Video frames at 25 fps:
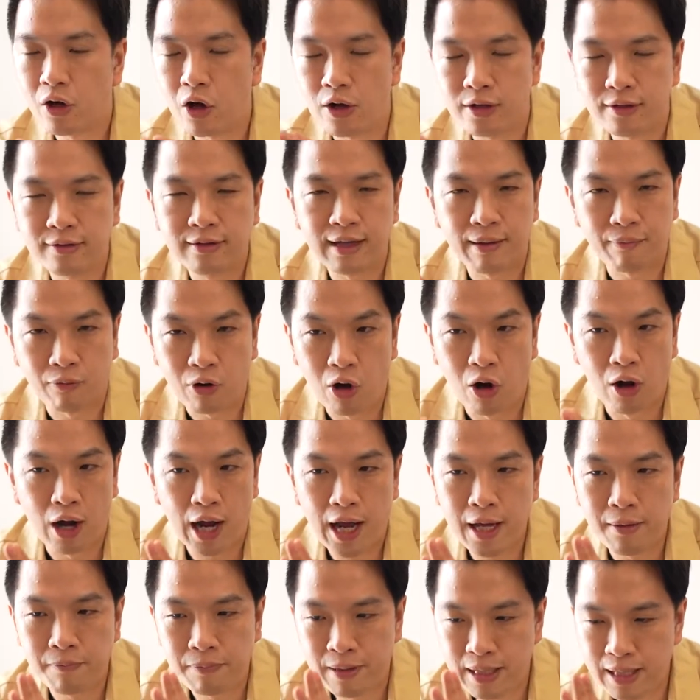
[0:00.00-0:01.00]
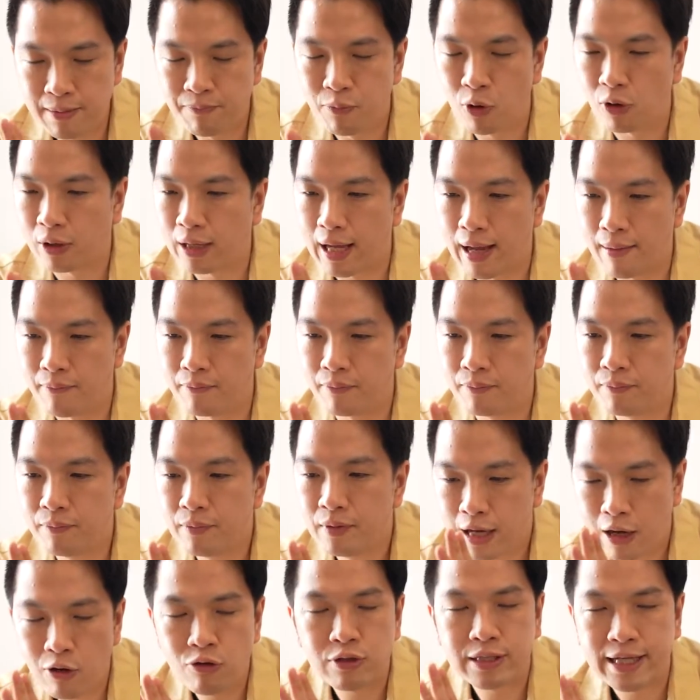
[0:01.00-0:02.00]
คอนเซปต์ของ IP โปรแกรม
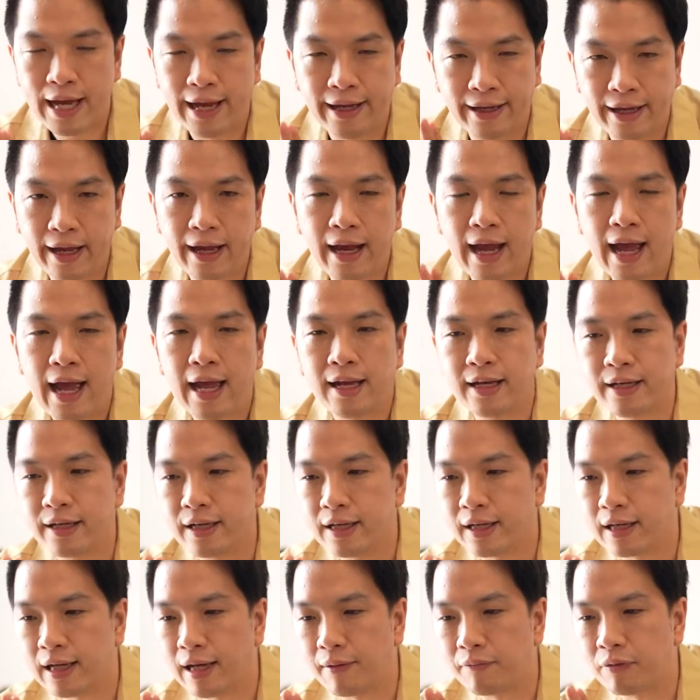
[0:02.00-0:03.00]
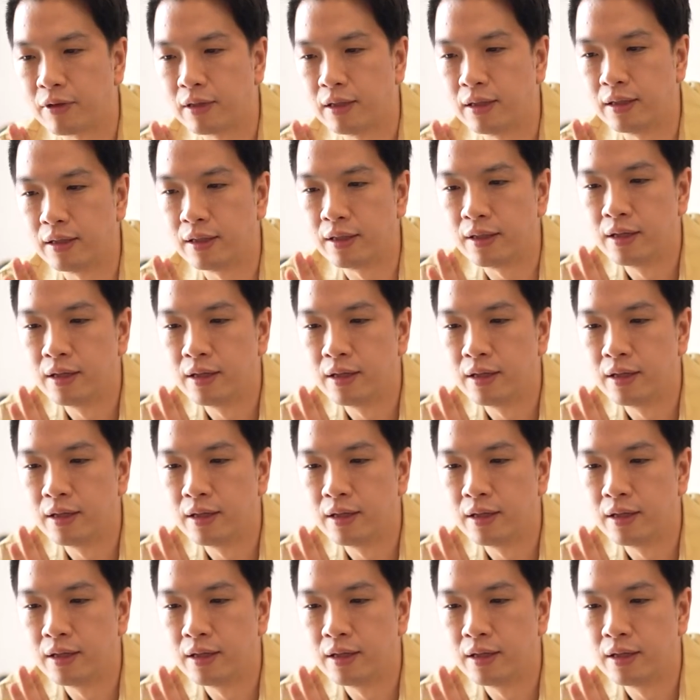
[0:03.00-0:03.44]
เข้าใจง่ายๆเลยนะครับ คือ